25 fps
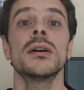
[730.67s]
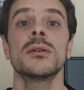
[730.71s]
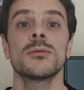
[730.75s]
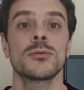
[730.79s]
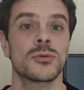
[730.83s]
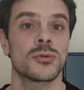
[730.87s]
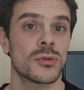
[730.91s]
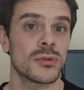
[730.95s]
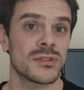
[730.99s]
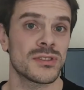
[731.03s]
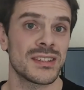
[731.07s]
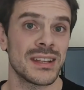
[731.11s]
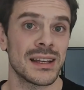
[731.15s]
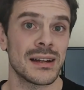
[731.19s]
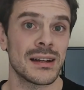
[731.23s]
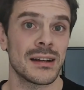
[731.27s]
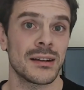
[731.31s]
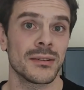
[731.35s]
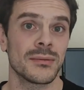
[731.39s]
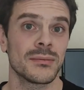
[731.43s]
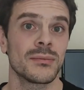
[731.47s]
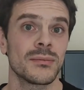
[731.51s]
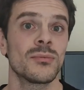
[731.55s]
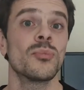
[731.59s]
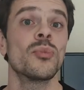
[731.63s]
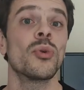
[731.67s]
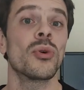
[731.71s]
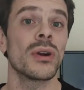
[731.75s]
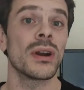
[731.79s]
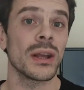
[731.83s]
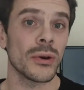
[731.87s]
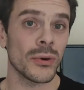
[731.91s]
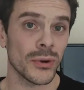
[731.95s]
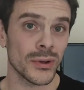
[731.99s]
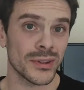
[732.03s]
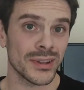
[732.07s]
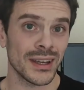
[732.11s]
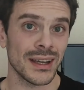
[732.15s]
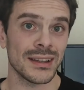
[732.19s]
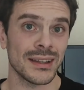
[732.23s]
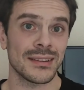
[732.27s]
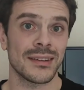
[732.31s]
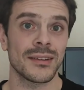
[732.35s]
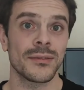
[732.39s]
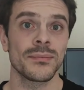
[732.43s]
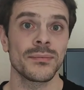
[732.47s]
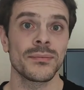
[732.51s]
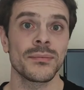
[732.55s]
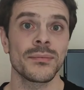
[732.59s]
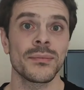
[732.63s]
sociale pour les
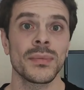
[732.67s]
retraites.